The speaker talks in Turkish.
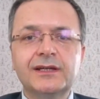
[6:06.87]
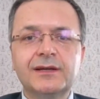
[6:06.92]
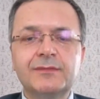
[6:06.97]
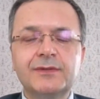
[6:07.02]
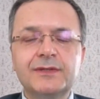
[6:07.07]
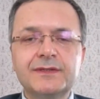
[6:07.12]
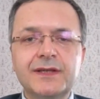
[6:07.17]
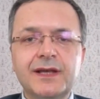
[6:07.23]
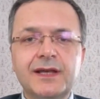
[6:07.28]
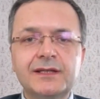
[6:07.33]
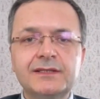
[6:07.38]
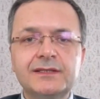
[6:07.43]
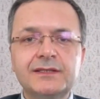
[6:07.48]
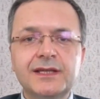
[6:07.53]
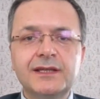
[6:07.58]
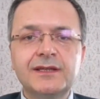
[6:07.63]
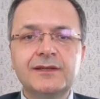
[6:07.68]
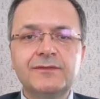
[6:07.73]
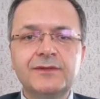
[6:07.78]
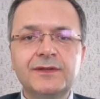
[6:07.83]
Ramazan-ı
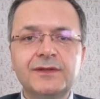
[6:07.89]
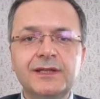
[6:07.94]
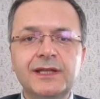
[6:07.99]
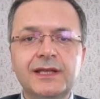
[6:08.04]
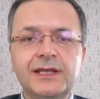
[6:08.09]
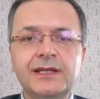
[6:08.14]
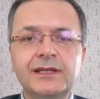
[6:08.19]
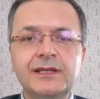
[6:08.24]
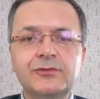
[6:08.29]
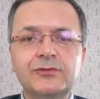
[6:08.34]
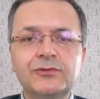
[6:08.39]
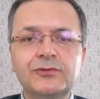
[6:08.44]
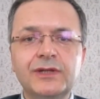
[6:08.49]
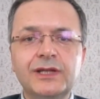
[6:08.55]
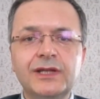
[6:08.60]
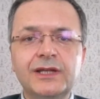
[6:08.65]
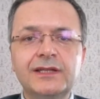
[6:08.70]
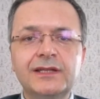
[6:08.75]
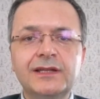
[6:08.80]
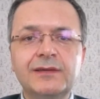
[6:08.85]
Şerif'in de ilk
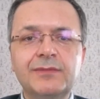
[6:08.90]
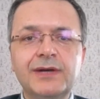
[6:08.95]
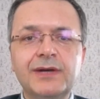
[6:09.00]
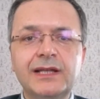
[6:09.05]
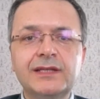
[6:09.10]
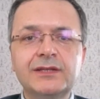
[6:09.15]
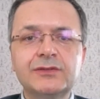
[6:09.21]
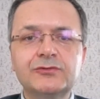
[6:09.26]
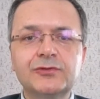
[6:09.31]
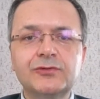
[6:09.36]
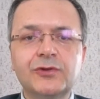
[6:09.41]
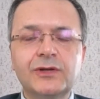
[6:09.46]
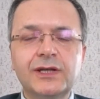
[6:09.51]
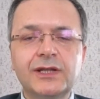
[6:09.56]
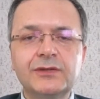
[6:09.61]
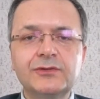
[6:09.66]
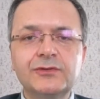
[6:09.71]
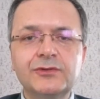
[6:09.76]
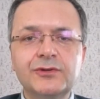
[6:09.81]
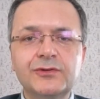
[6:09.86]
günlerinde belki
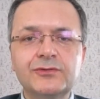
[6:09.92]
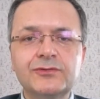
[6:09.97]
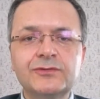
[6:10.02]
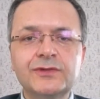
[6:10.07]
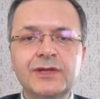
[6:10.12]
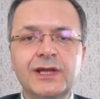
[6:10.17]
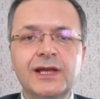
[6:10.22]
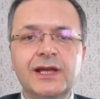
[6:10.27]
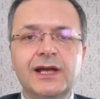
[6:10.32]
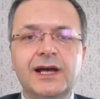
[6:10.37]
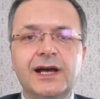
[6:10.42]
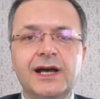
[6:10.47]
zorlanıyoruz.